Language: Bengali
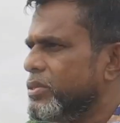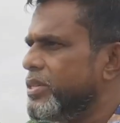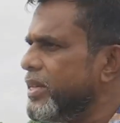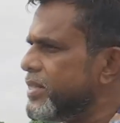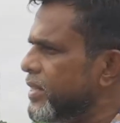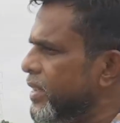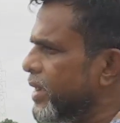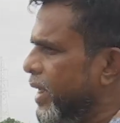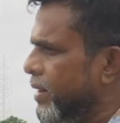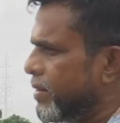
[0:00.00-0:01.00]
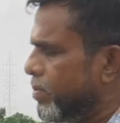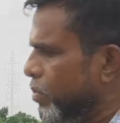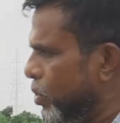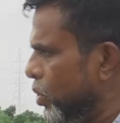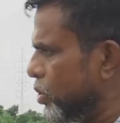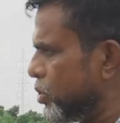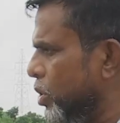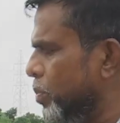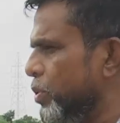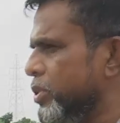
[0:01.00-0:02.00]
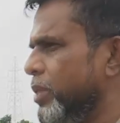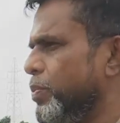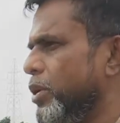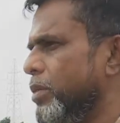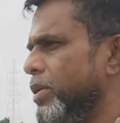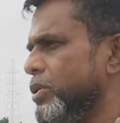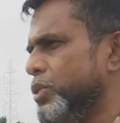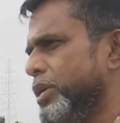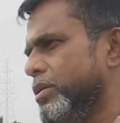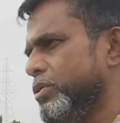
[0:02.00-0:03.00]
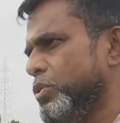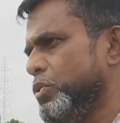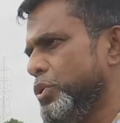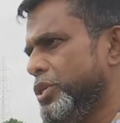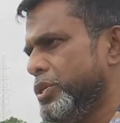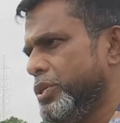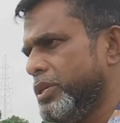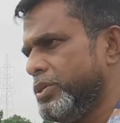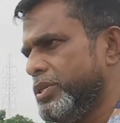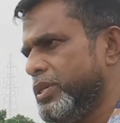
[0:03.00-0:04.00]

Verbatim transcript: সিএস থেকে খাল মোট সম্পত্তির পরিমাণ ছয় একর চৌষট্টি শতাংশ